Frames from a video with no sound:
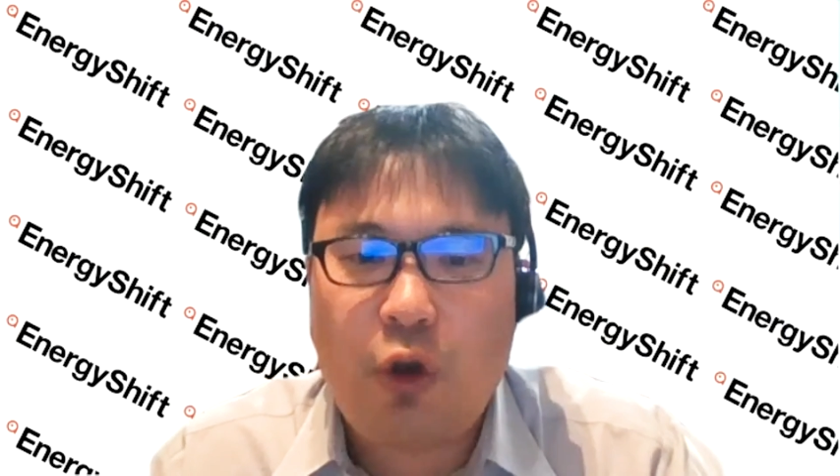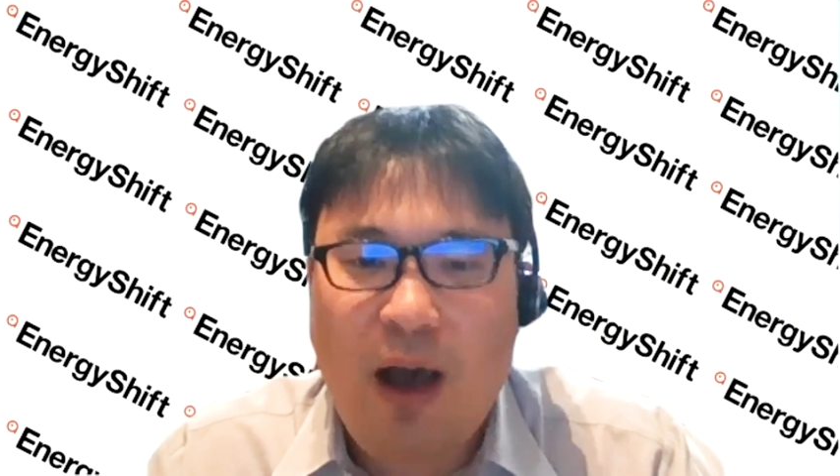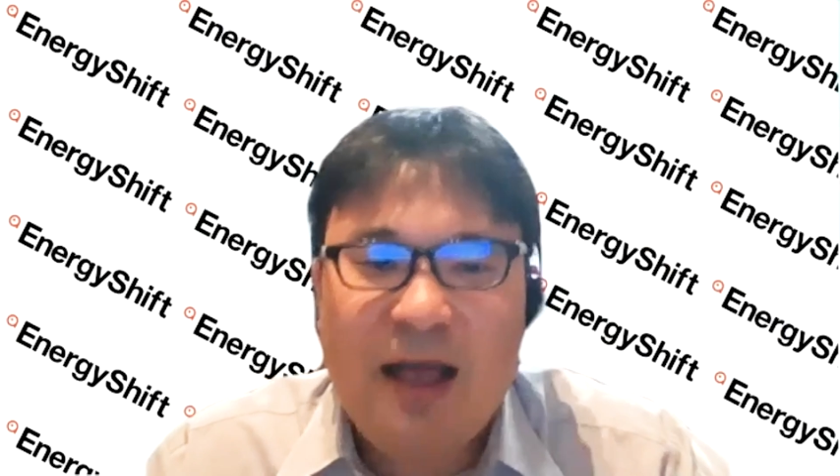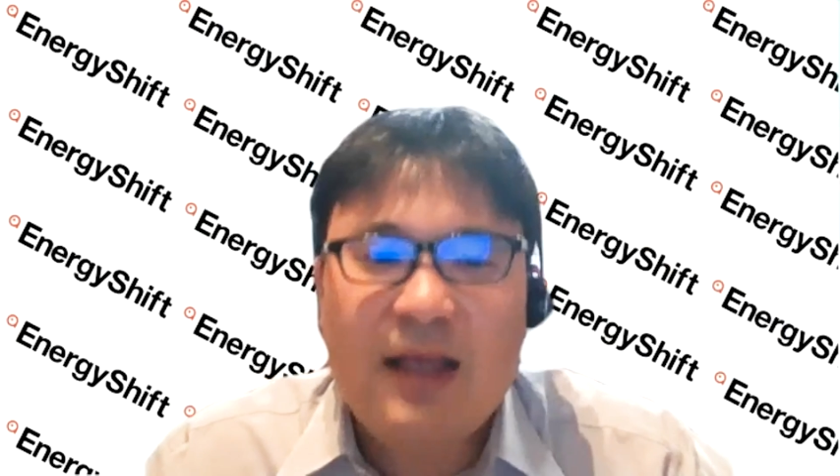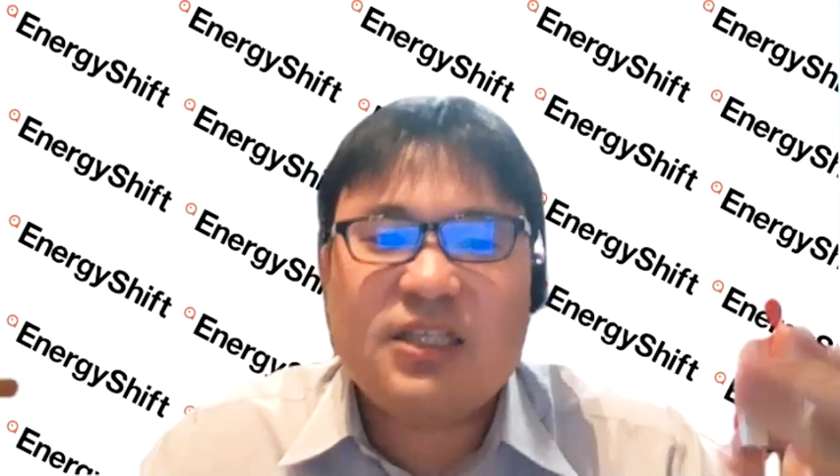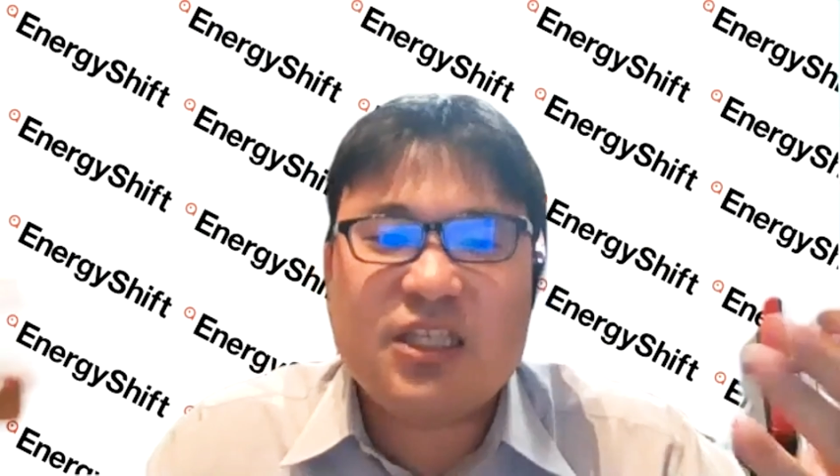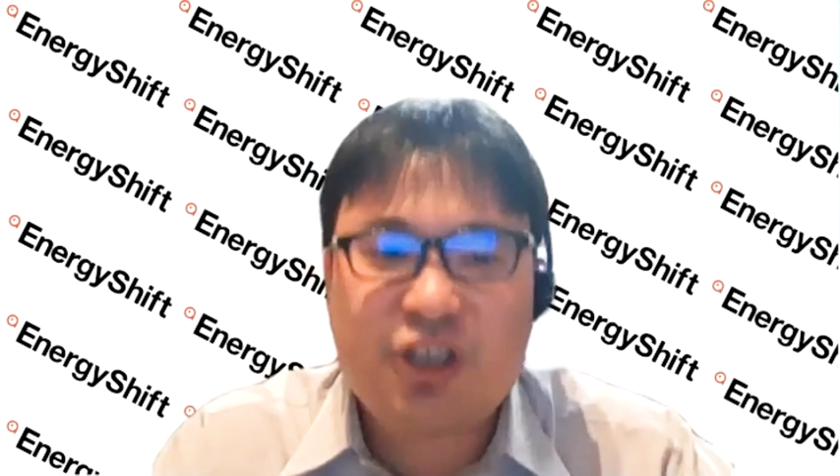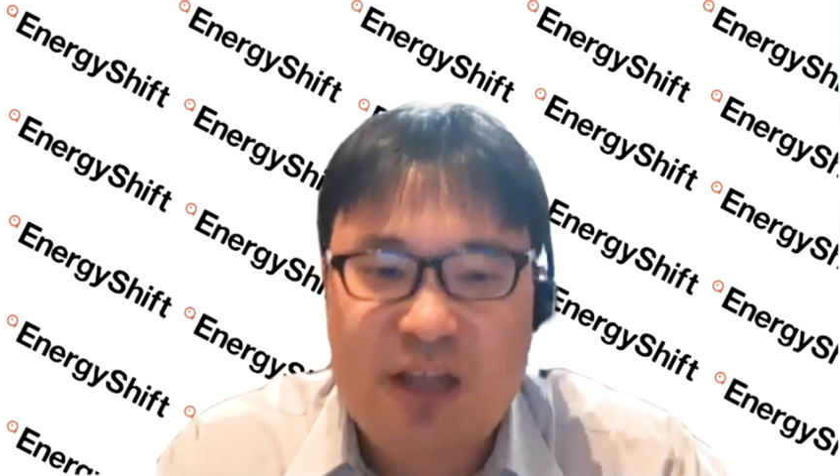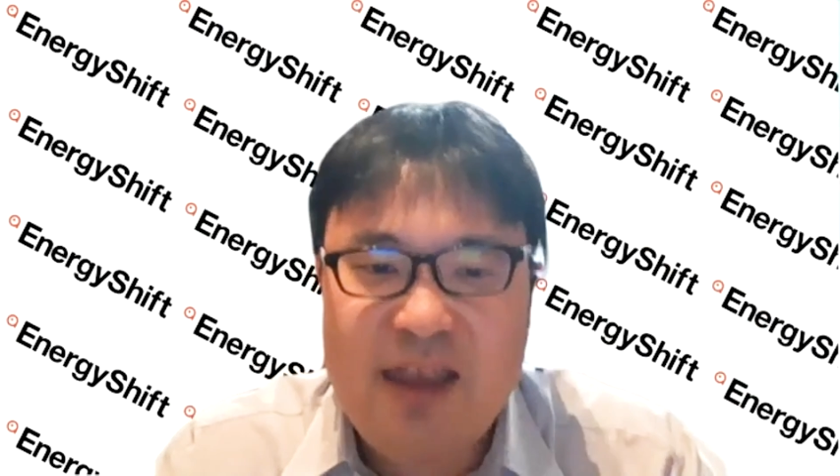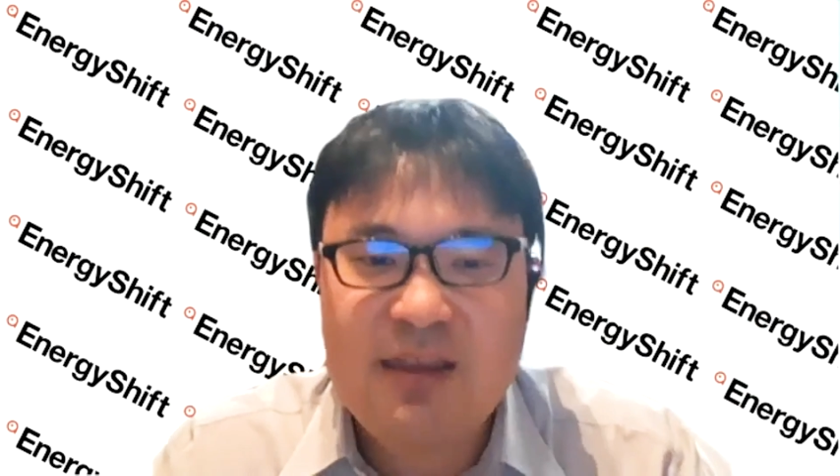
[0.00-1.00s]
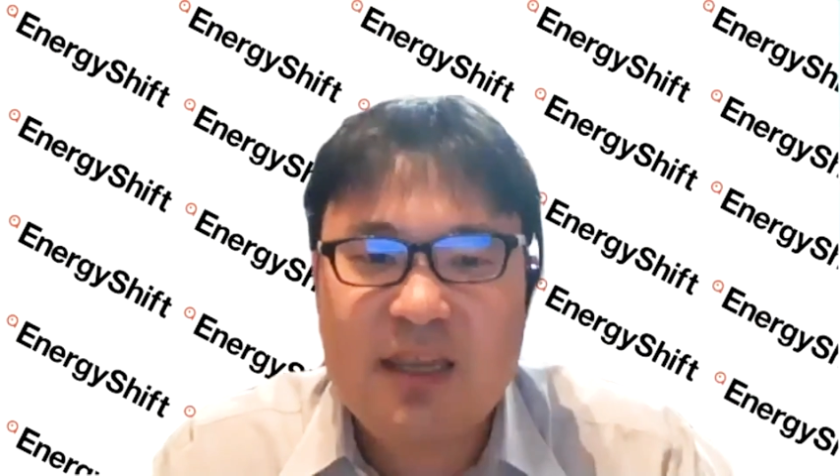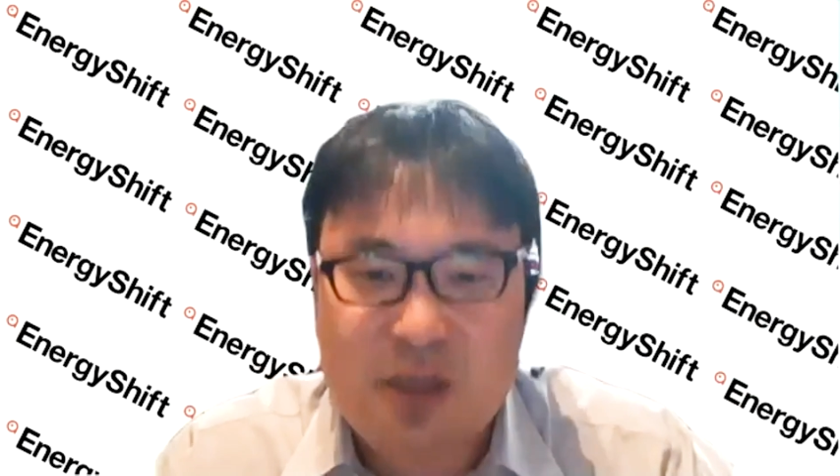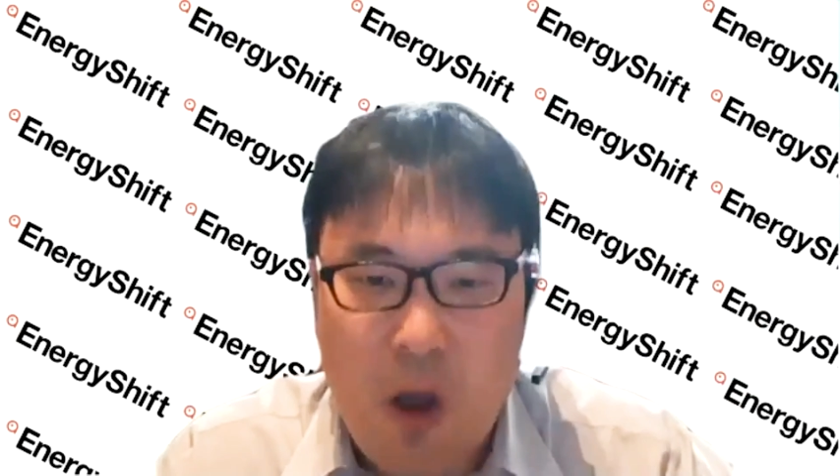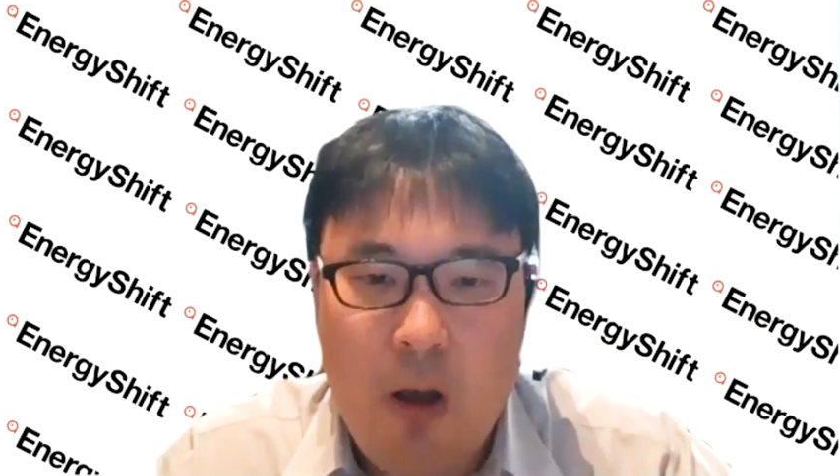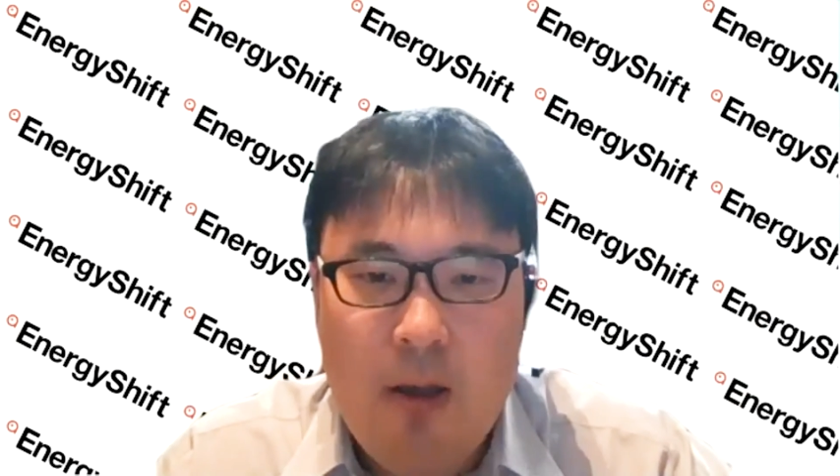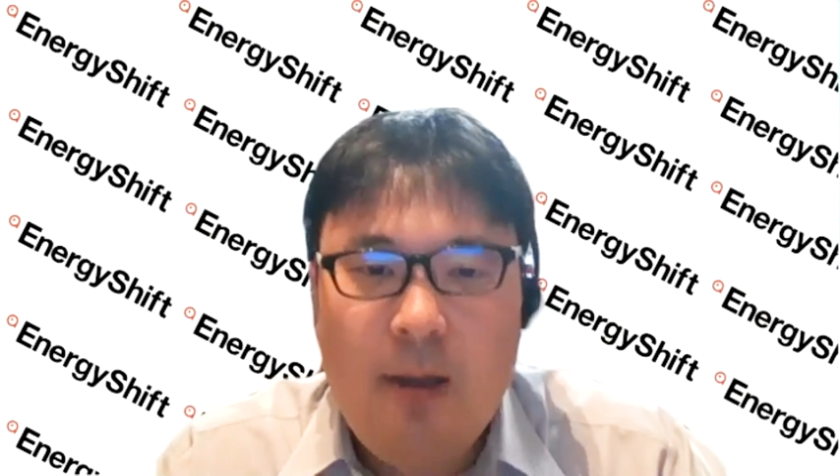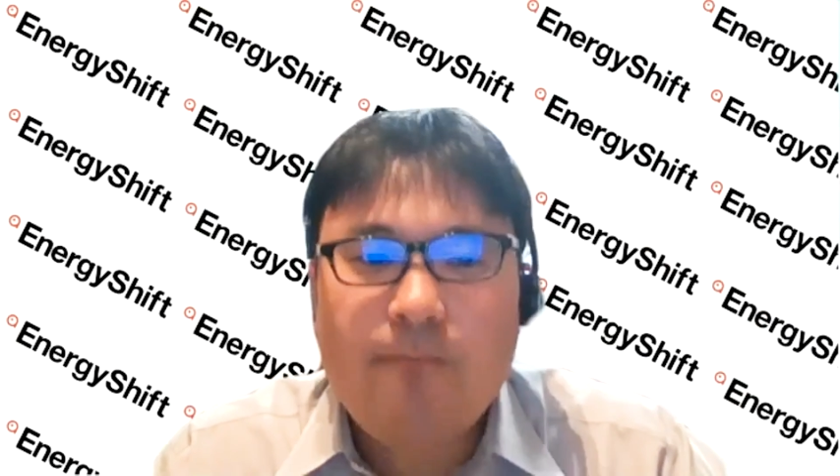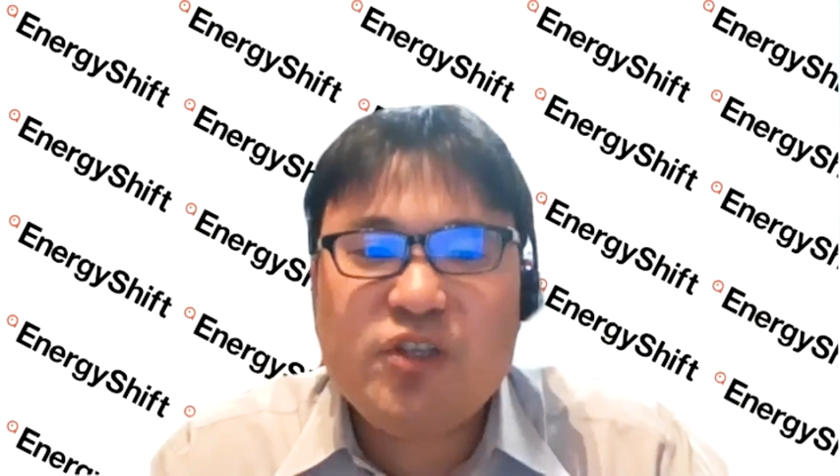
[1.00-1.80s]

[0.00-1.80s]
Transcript: 量は少ないんですよ。